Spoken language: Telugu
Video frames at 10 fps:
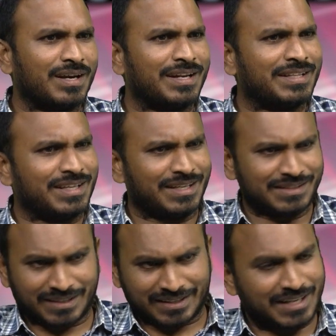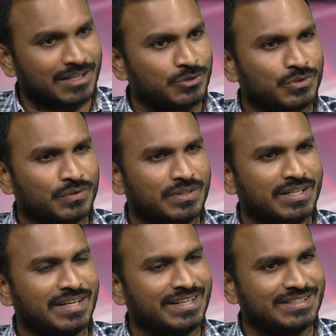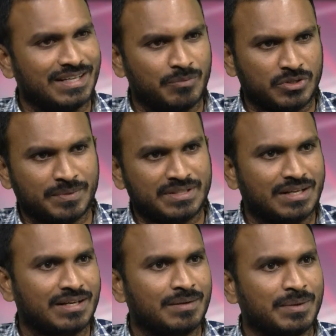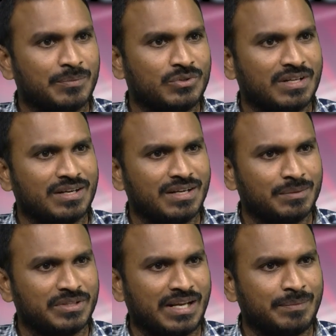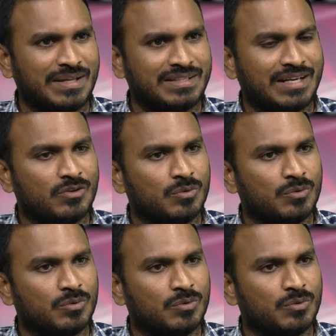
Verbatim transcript: అనేది సర్క్యులేట్ అవుతూ ఉంది ఏంటి నిజంగా ముఖ్యమంత్రిగా కనపడబోతున్నారు లేకపోతే ఆయన పాత్ర ఎలా